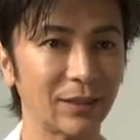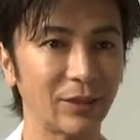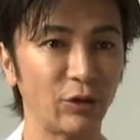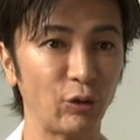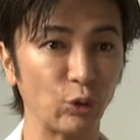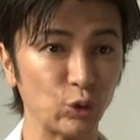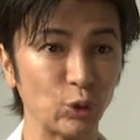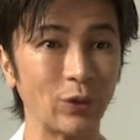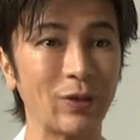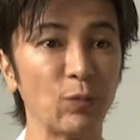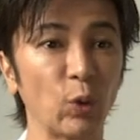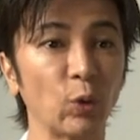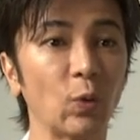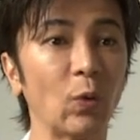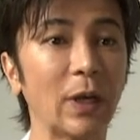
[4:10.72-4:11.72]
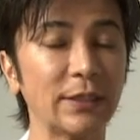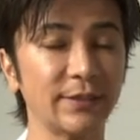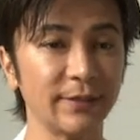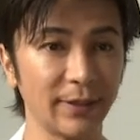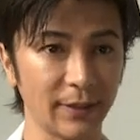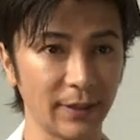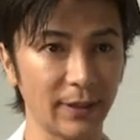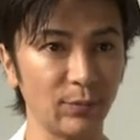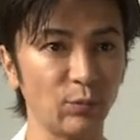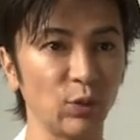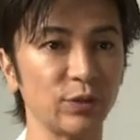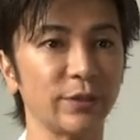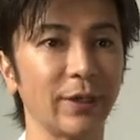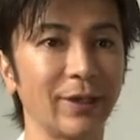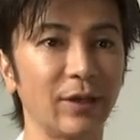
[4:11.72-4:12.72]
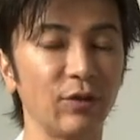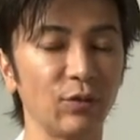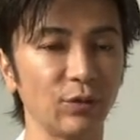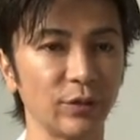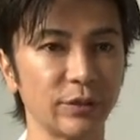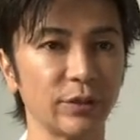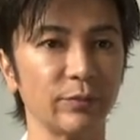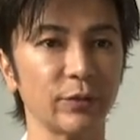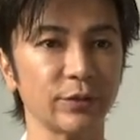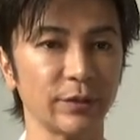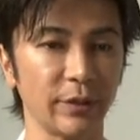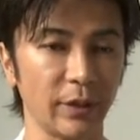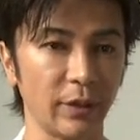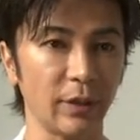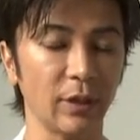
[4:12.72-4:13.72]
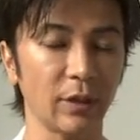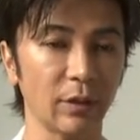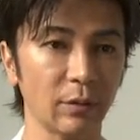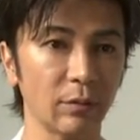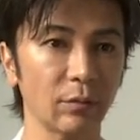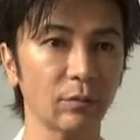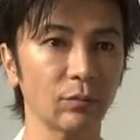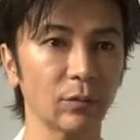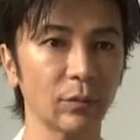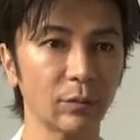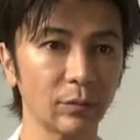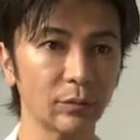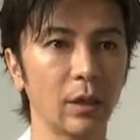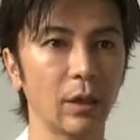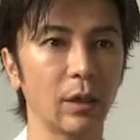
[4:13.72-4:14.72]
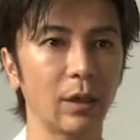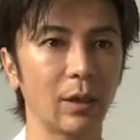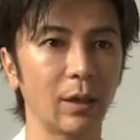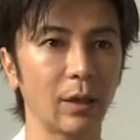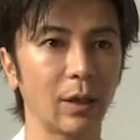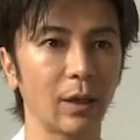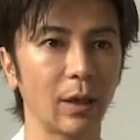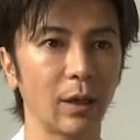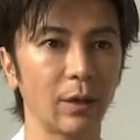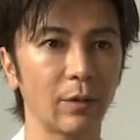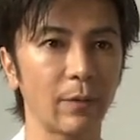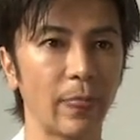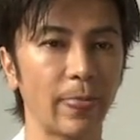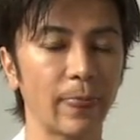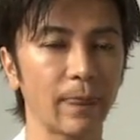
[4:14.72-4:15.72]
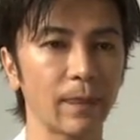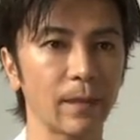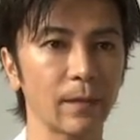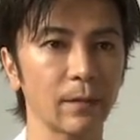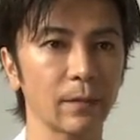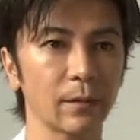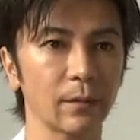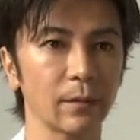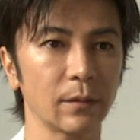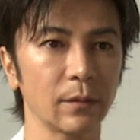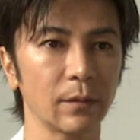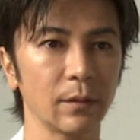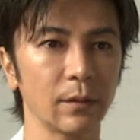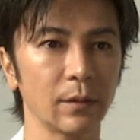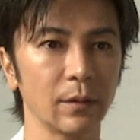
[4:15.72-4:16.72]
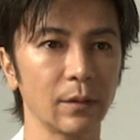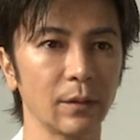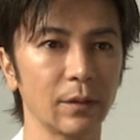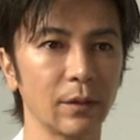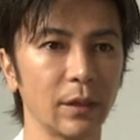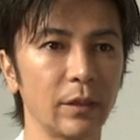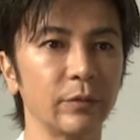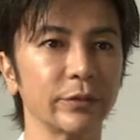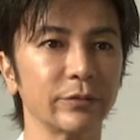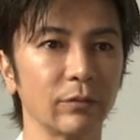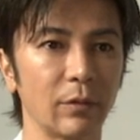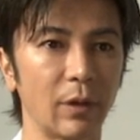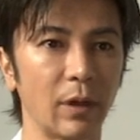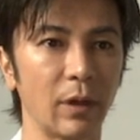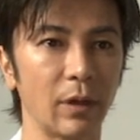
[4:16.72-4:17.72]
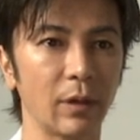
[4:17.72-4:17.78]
表情筋も動かしながら持ち上げるようにしてますね。見たいですやりましょうか